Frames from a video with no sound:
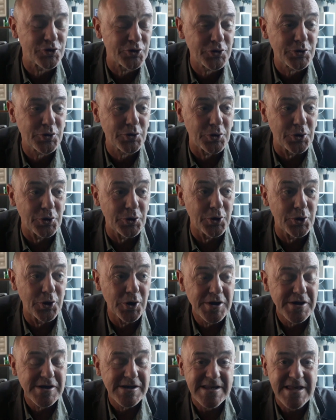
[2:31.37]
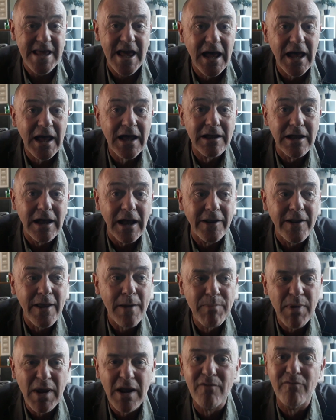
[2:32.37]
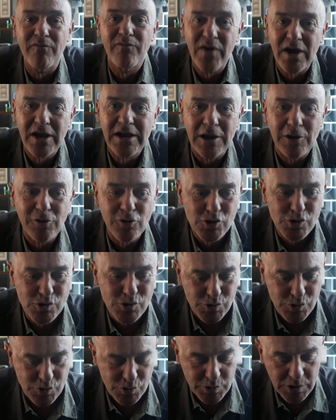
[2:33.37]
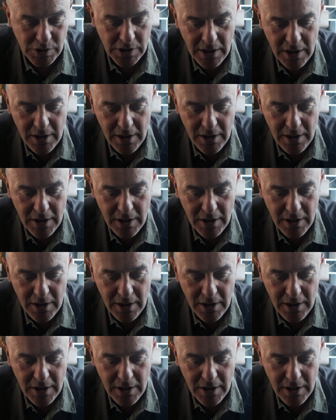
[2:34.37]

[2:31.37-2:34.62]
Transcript: Euh, il y a un appel vers quelque chose d'autre.